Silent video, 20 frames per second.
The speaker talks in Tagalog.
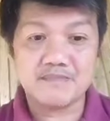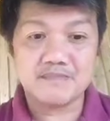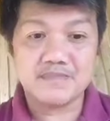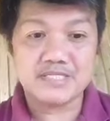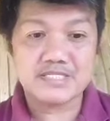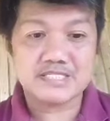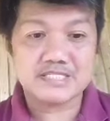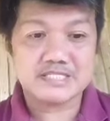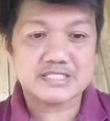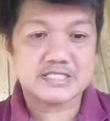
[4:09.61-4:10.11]

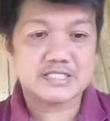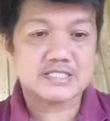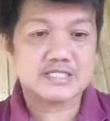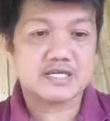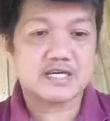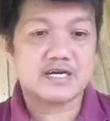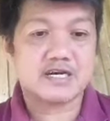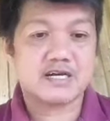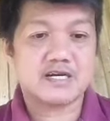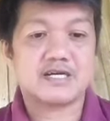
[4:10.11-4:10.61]
Miss
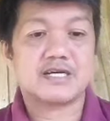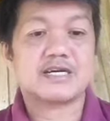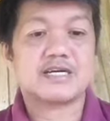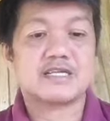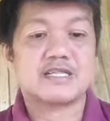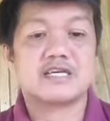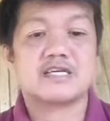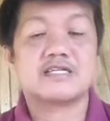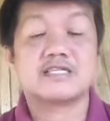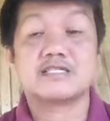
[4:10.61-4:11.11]
uh,
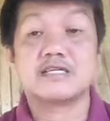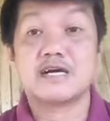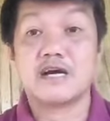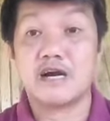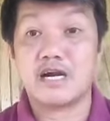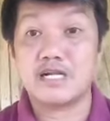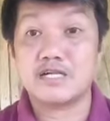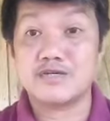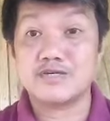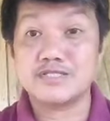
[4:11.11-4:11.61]
Clarita
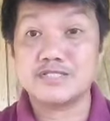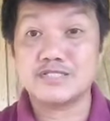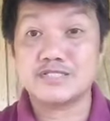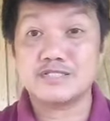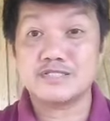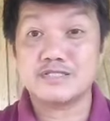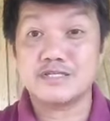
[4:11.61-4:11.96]
Carlos?